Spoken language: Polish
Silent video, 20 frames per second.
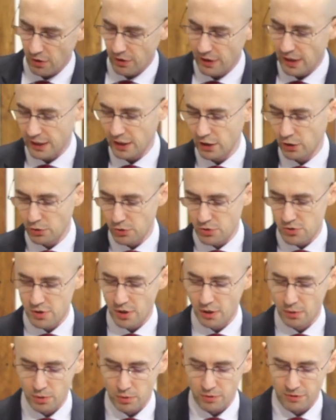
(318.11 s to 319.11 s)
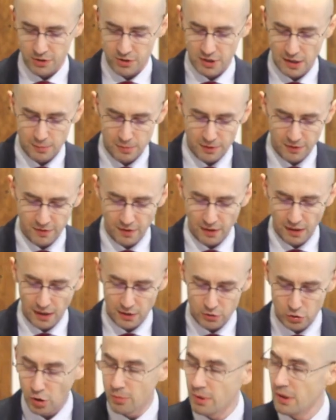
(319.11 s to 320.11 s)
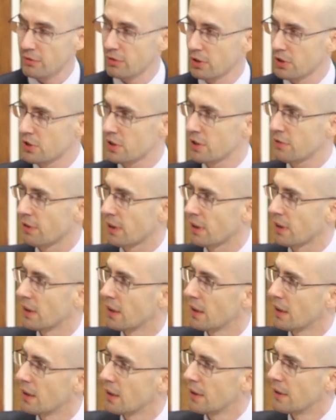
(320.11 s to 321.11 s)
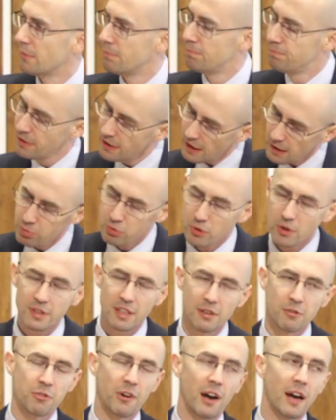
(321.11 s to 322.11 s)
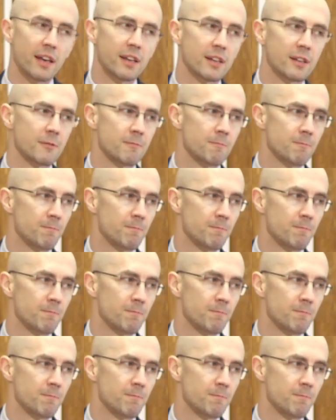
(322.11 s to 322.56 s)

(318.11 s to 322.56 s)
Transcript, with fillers: jakie kościoły uważamy za dobre, właściwe. Byle było tam fajnie.